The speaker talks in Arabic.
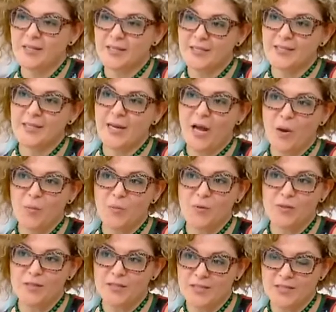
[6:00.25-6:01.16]
كثير
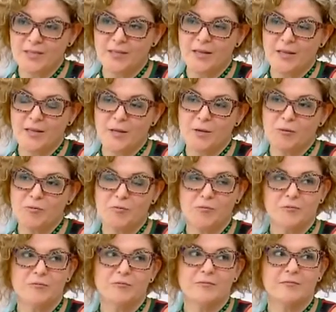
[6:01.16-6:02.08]
حبوا ستيلي
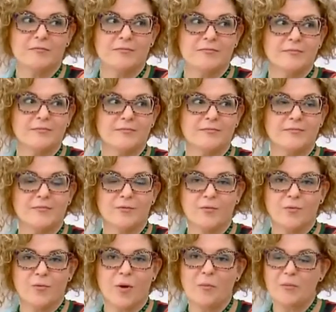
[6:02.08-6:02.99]
و...
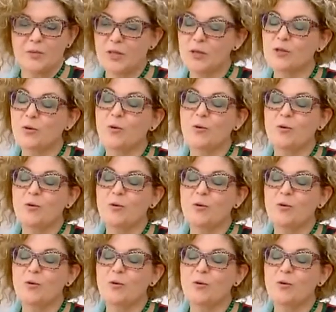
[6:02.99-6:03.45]
وعم بشجعونا